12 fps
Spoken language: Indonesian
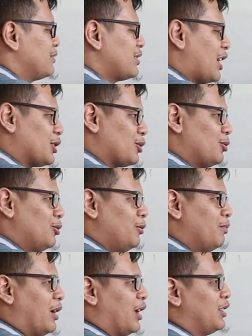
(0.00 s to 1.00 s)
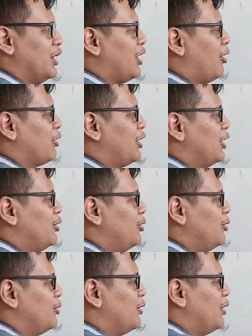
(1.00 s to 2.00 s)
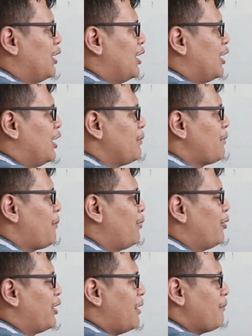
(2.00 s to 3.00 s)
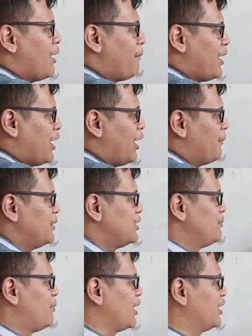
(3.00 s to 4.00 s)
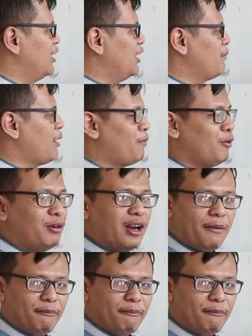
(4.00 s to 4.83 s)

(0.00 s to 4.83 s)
satu berarti kalau gitu 56 apakah habis dibagi 56